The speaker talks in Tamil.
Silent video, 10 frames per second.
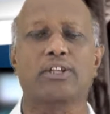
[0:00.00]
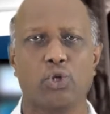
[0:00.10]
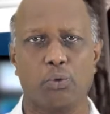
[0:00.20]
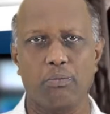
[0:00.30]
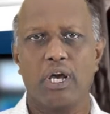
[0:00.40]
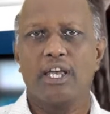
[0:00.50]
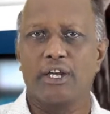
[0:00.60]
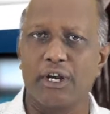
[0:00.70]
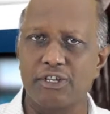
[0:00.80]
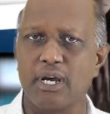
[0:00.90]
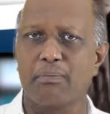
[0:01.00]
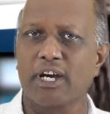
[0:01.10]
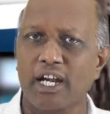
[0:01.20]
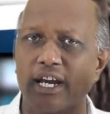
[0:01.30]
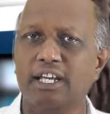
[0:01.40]
பார்த்தும் என்னுடைய
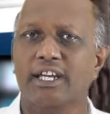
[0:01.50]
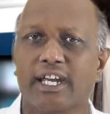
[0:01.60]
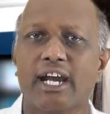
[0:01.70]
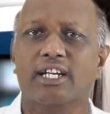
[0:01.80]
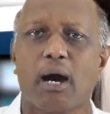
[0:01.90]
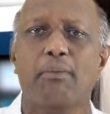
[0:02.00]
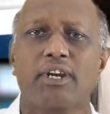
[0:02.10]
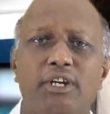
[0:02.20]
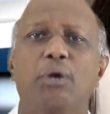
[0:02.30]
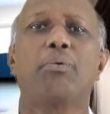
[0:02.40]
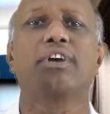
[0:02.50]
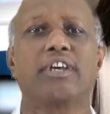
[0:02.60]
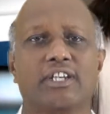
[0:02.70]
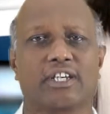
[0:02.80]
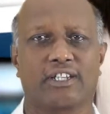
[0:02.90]
ஜெபங்கள் இன்னைக்கு கேட்காமல் நின்று போய்
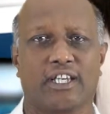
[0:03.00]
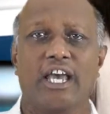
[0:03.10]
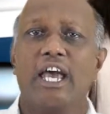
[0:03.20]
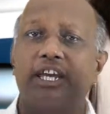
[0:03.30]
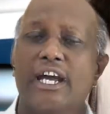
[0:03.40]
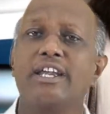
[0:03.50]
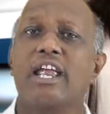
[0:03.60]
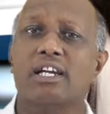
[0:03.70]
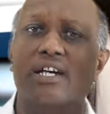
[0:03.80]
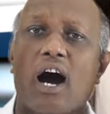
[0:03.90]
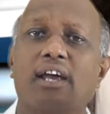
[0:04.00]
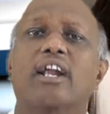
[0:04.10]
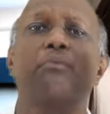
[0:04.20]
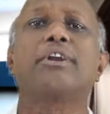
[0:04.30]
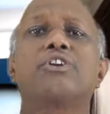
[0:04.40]
இருக்கிறது என்ன
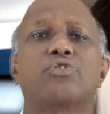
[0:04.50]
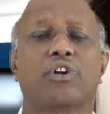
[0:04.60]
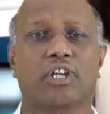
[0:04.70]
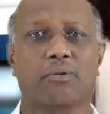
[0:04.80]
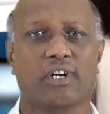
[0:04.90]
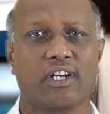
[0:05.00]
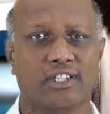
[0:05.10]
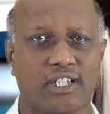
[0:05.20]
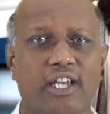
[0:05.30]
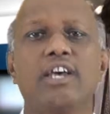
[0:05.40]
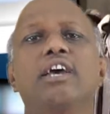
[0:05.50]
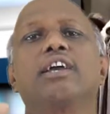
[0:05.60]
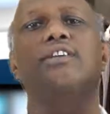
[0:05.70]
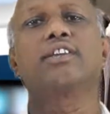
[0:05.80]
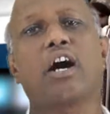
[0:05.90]
காரணம் என்று சொல்கிறவர்களுக்கு
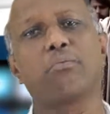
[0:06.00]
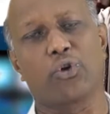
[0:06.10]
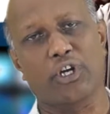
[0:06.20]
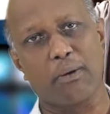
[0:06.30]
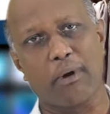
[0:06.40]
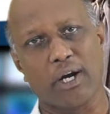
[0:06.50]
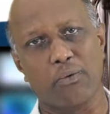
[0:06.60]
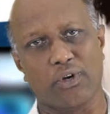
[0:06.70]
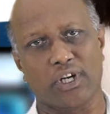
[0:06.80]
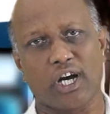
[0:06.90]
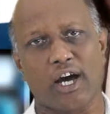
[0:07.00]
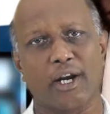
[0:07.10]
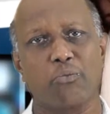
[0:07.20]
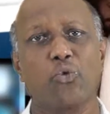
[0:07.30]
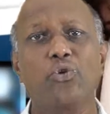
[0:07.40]
இதுதான் முக்கியமான ஒரு
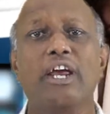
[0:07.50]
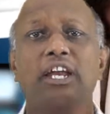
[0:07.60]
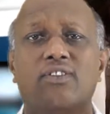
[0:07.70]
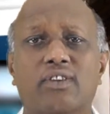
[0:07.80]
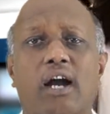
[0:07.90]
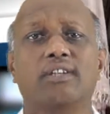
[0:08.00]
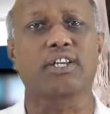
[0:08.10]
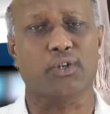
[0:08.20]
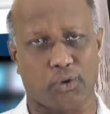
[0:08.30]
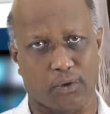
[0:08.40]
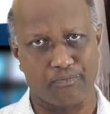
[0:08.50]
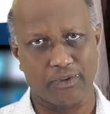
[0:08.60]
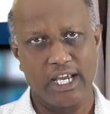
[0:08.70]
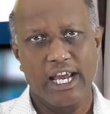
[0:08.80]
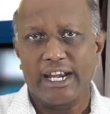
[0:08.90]
காரணம் உன்னை நீ தாழ்த்தி கொள்ளணும்
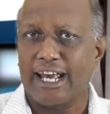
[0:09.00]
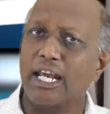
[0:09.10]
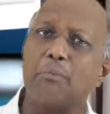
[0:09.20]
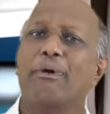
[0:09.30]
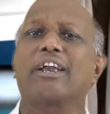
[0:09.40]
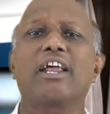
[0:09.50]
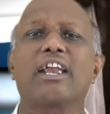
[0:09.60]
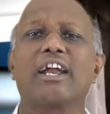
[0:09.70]
நிறைய பேர் என்ன